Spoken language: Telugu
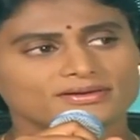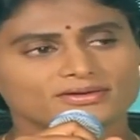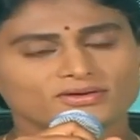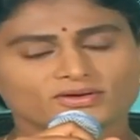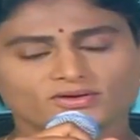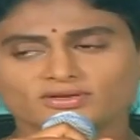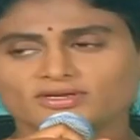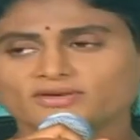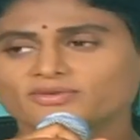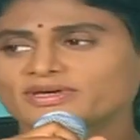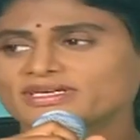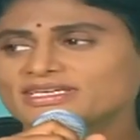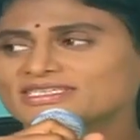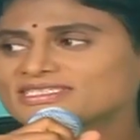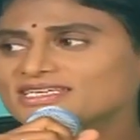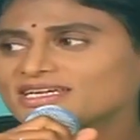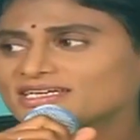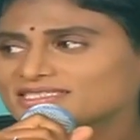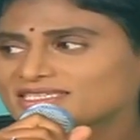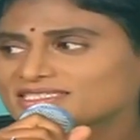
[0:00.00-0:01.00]
డాక్టర్
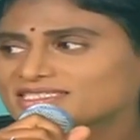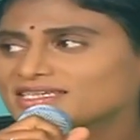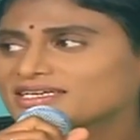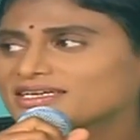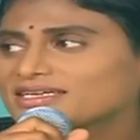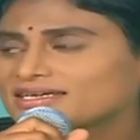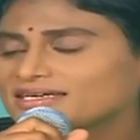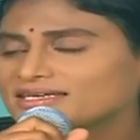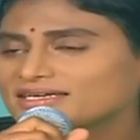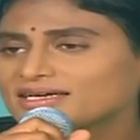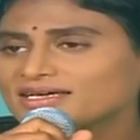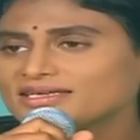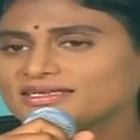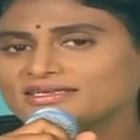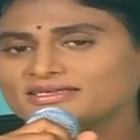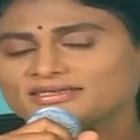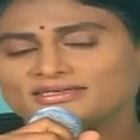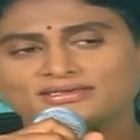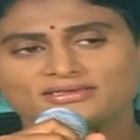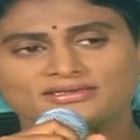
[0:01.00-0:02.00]
వైఎస్ రాజశేఖర రెడ్డి గారి
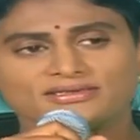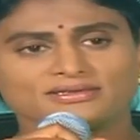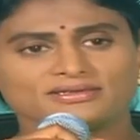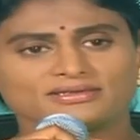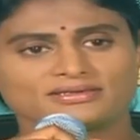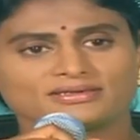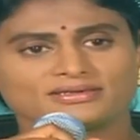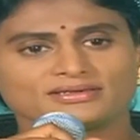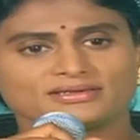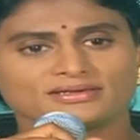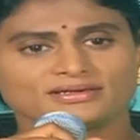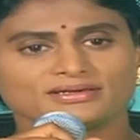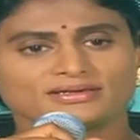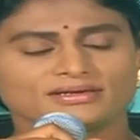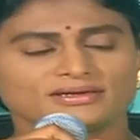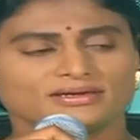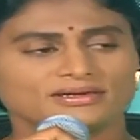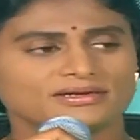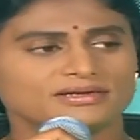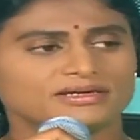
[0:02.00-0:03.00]

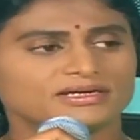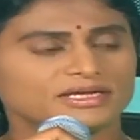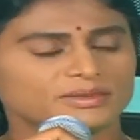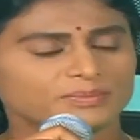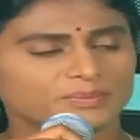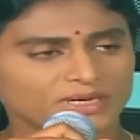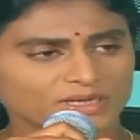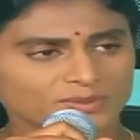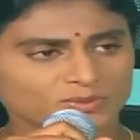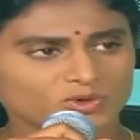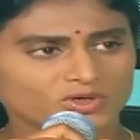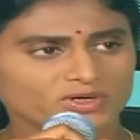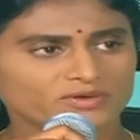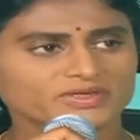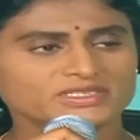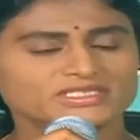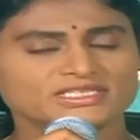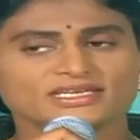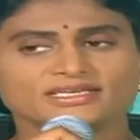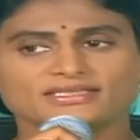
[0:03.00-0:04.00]
డెబ్బై మూడవ
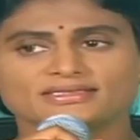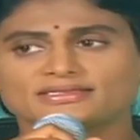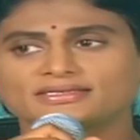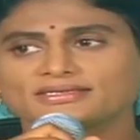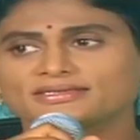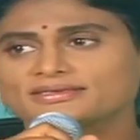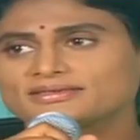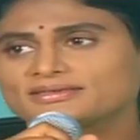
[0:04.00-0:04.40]
జయంతి